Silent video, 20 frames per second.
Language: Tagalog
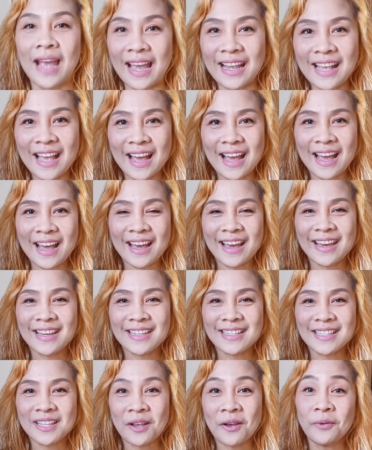Hi
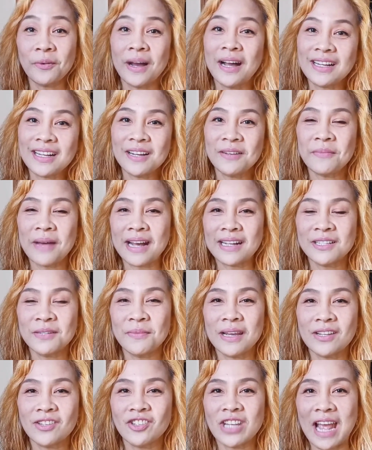guys! Welcome back to
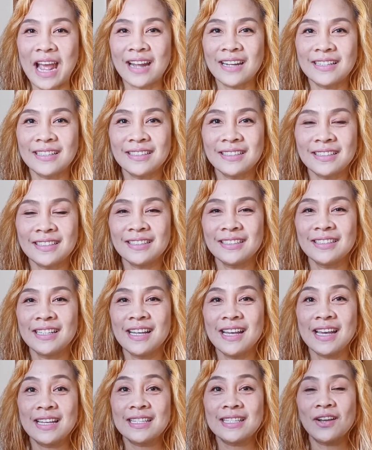my channel!
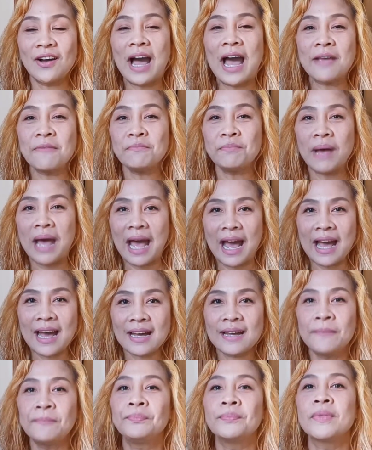So I'm
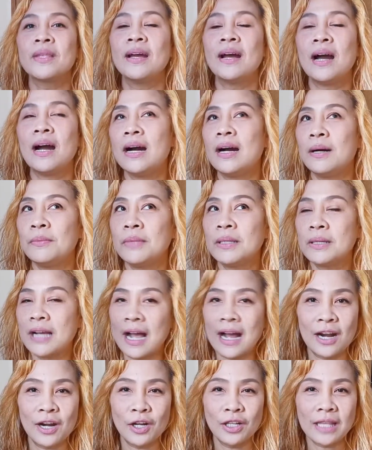back. Um,
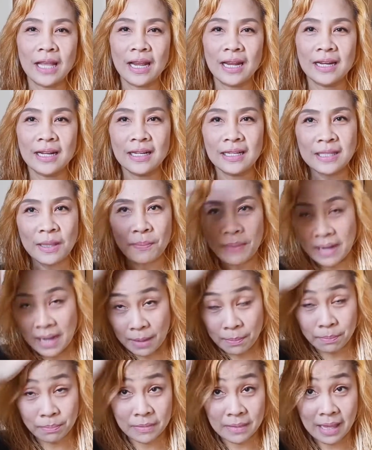magkakaroon tayo ng isa pang
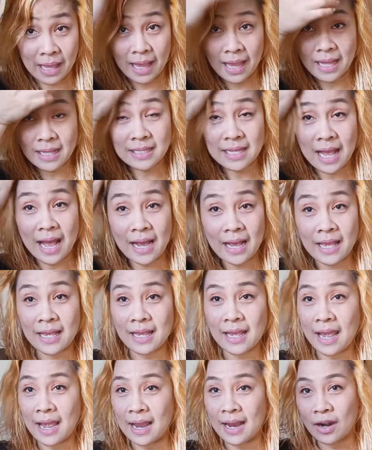update sa
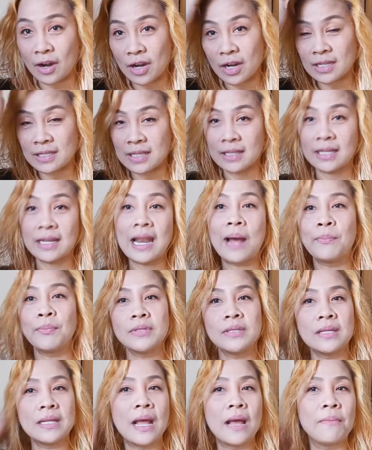aking hair kasi
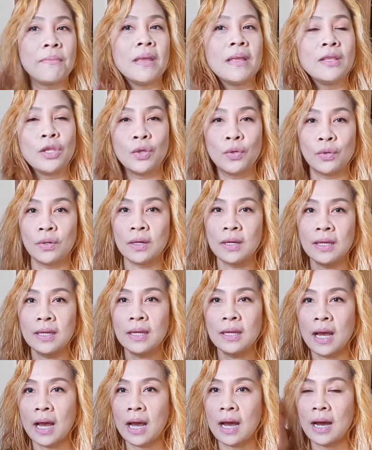tinapos na namin yung
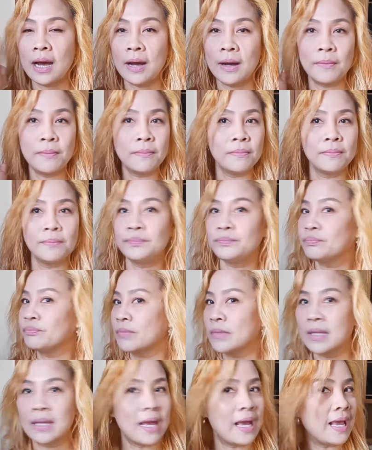um,
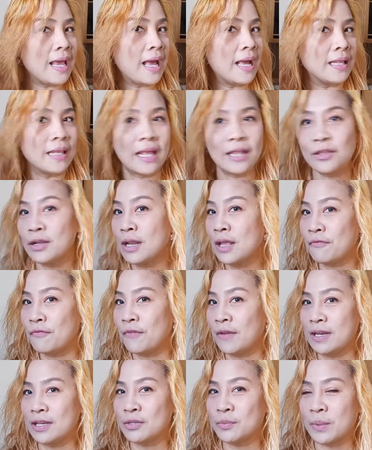ayan. Ito na yung
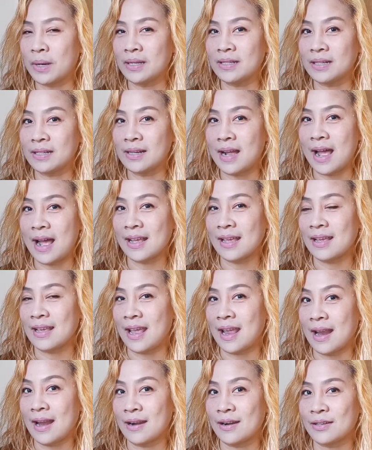finished product ng aking
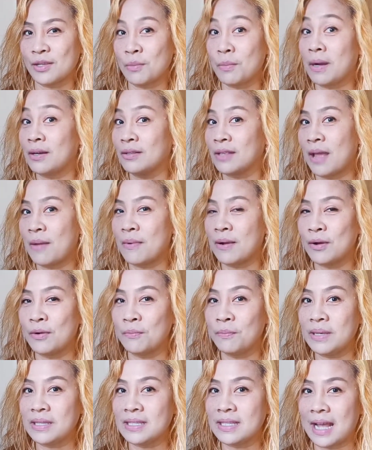hair. So bago tayo
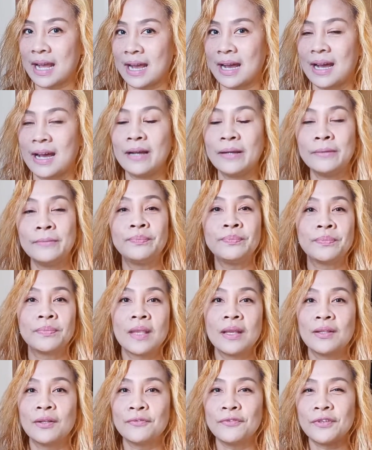mag-umpisa,
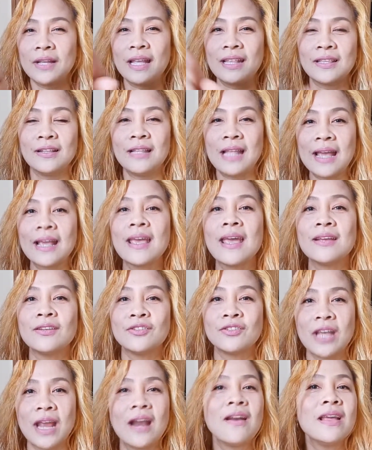don't forget to like,
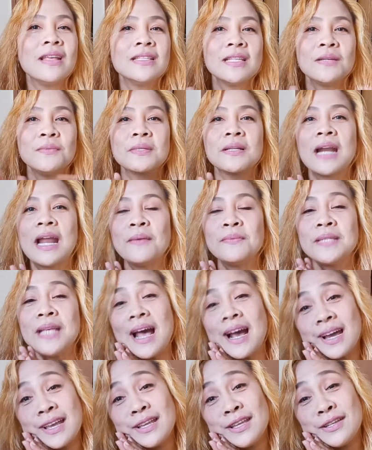share, and subscribe
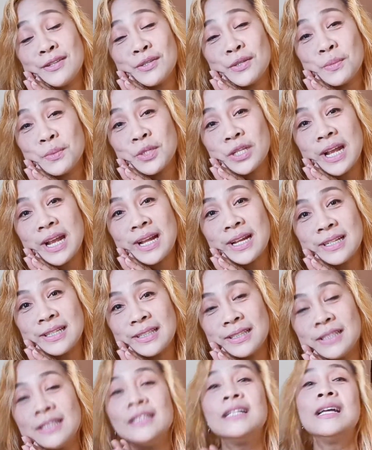sa aking YouTube
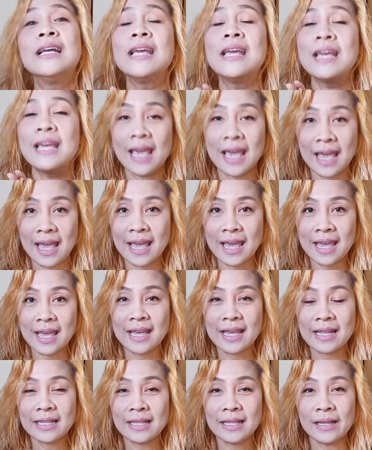channel.
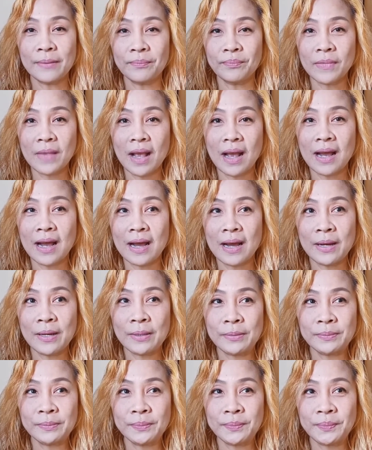And
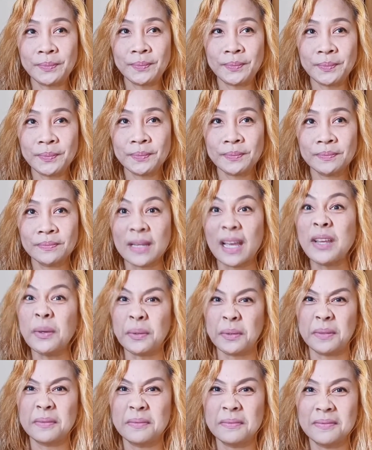um, ayun.